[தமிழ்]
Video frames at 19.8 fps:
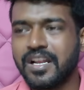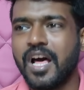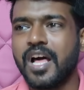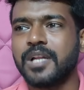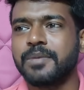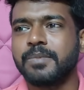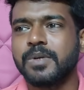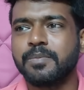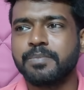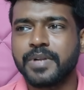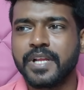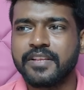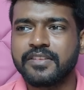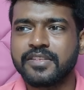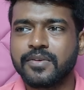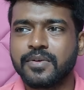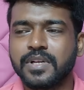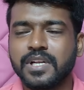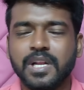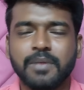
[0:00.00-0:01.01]
நார்மல்
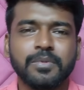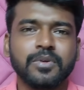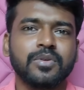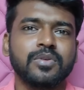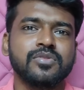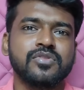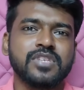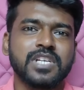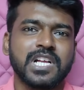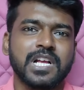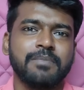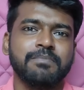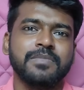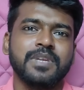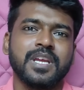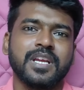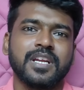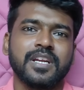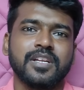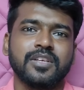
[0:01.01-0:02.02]
ப்ரைஸை விட நமக்கு கொஞ்சம்
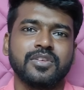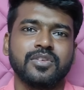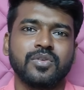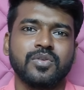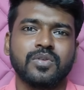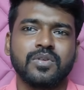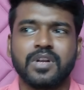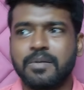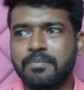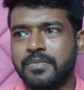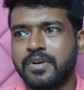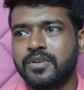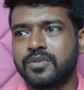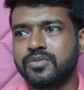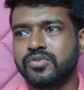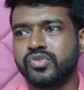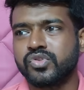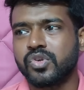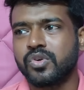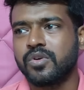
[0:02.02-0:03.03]
கம்மியாக கிடைக்கும் நம்ம
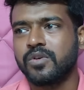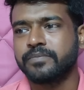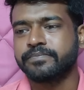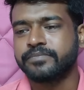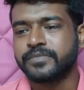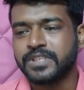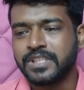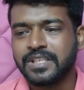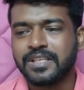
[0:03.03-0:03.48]
கொஞ்சம்